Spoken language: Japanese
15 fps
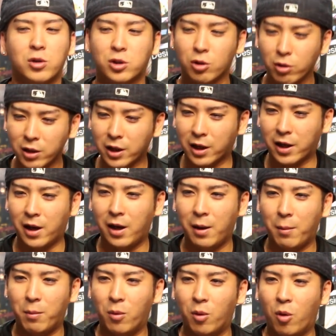商品が
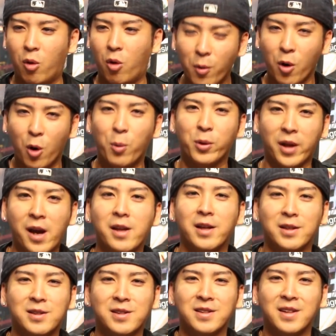ね、もうほぼほぼな
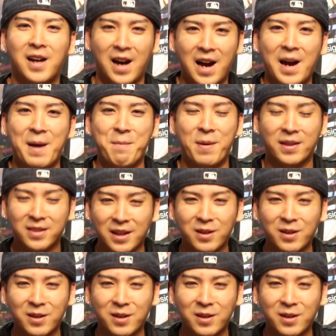いです。はい。